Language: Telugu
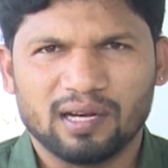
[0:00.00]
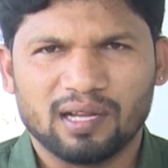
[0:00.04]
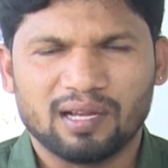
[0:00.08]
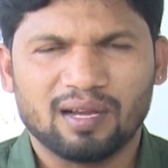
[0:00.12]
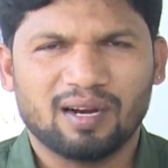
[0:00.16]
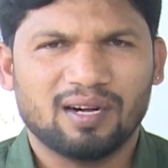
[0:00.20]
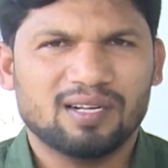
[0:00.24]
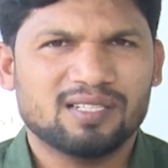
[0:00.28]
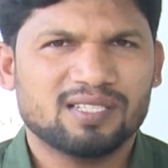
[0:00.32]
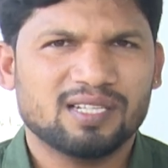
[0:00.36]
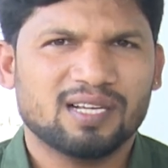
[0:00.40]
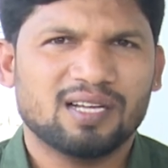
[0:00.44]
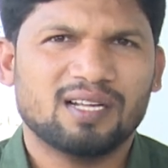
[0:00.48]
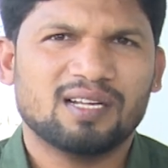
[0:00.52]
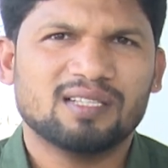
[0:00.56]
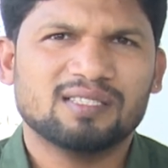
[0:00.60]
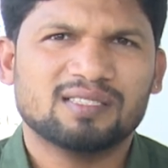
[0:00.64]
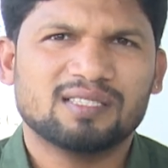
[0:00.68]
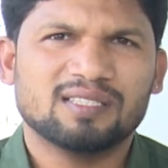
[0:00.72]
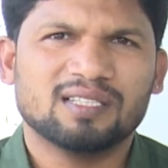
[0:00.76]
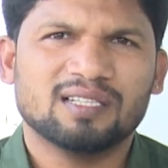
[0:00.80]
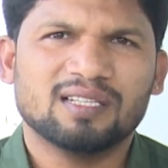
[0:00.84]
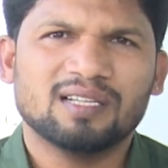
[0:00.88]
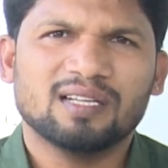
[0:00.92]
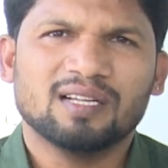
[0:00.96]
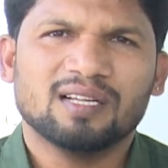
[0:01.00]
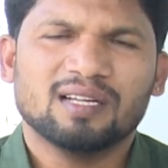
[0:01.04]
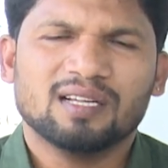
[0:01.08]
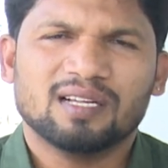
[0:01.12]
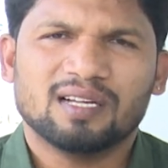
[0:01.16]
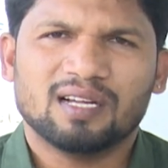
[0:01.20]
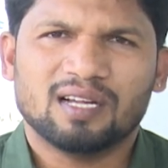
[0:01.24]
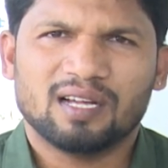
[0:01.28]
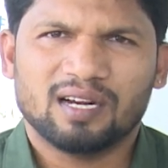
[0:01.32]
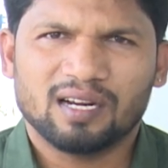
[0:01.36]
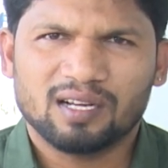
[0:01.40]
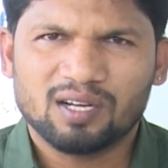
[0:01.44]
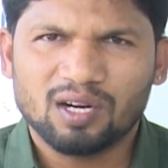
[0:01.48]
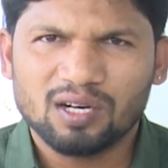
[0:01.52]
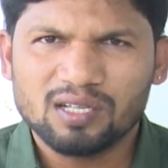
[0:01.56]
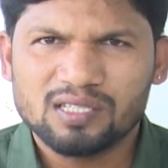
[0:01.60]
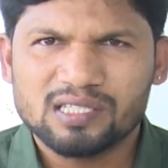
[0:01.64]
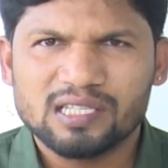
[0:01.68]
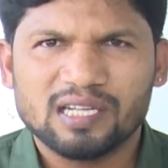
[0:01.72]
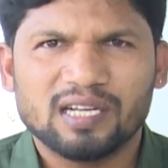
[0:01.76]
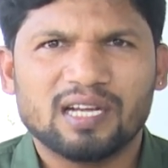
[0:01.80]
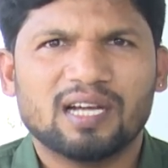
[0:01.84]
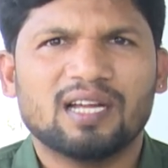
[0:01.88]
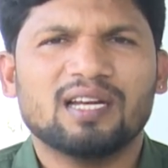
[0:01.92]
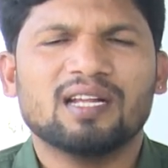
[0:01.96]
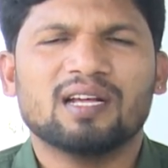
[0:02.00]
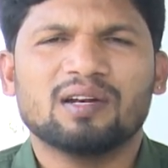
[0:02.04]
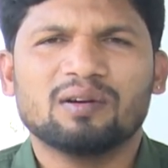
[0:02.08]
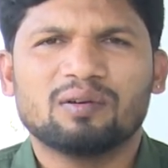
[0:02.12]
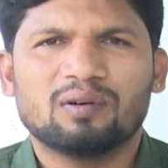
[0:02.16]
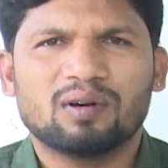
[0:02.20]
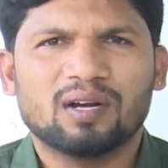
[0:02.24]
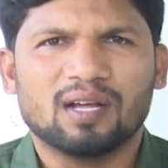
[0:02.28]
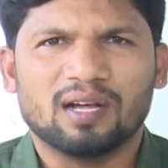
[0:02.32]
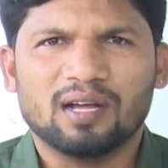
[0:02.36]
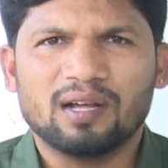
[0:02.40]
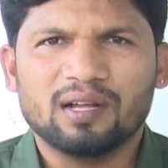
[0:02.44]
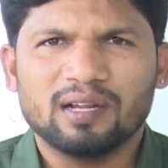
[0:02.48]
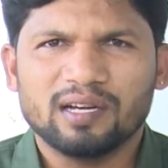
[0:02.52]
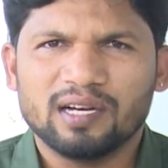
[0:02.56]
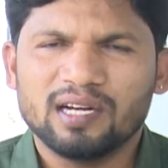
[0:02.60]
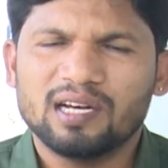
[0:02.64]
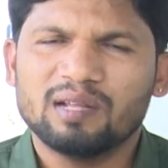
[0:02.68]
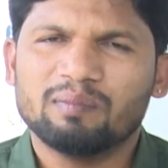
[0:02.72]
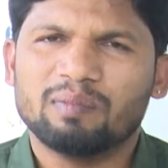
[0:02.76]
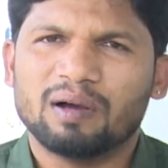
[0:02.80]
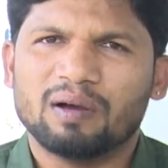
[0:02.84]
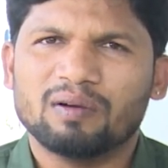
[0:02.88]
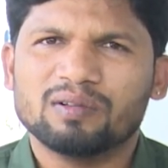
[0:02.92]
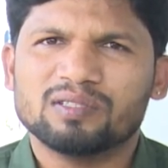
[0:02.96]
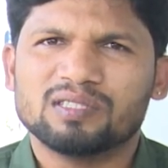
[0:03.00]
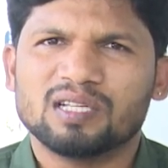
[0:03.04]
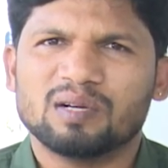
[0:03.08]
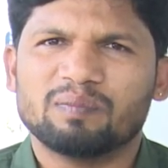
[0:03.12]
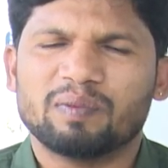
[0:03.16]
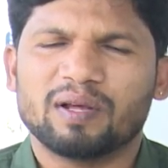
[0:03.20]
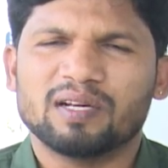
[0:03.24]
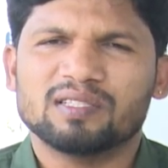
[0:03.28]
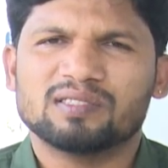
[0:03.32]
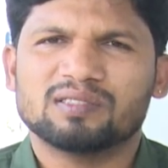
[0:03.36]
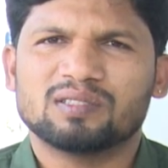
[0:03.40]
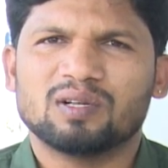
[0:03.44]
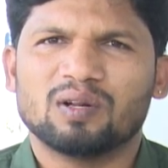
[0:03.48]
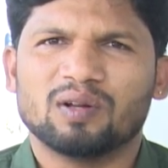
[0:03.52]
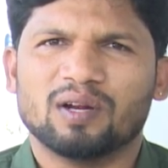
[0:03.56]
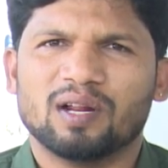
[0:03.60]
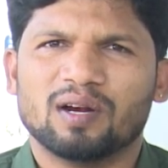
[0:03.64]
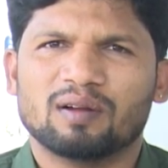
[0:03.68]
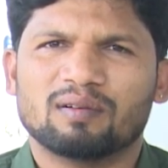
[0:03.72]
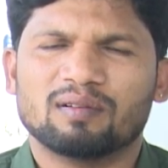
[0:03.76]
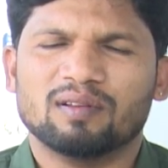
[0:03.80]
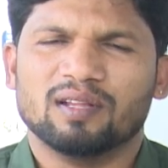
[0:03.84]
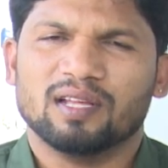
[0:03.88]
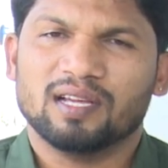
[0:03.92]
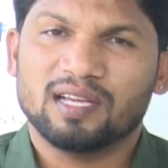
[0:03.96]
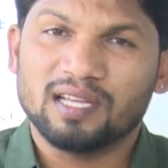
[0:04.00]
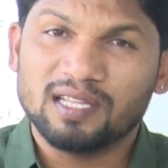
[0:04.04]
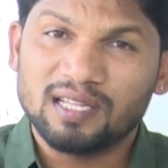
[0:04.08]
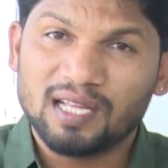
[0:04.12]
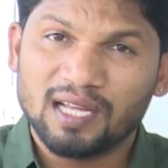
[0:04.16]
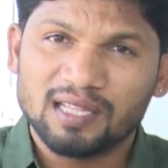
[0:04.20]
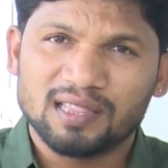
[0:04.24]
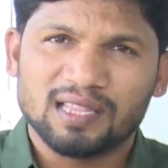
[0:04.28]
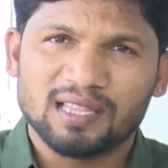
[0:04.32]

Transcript: రికార్డ్ చేయాల్సి రికార్డ్ చేయాలి అని కూడా ఈడీ భావిస్తున్న పరిస్థితిలో నెలకొంది ఇదే